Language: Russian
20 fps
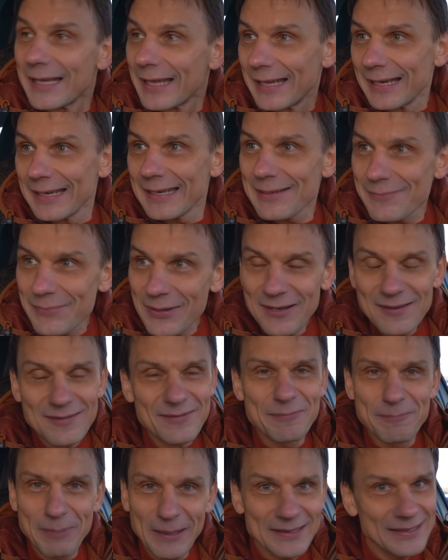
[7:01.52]
либо
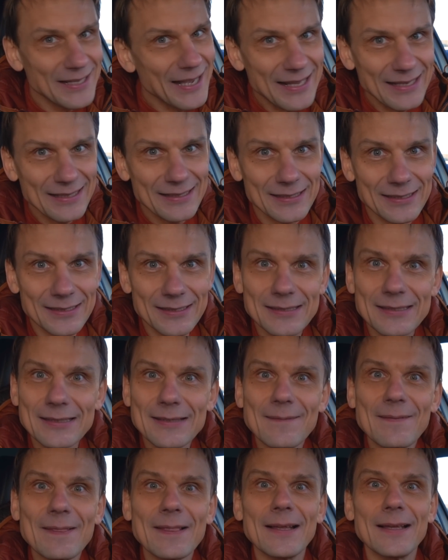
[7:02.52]
в подарках,
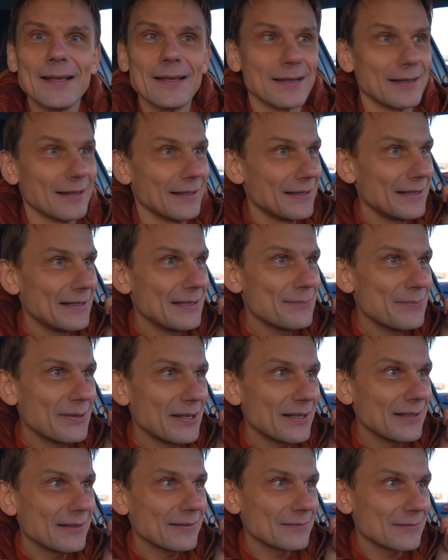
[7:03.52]

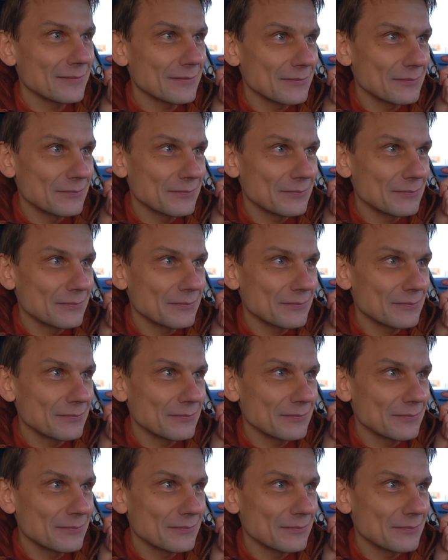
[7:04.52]
либо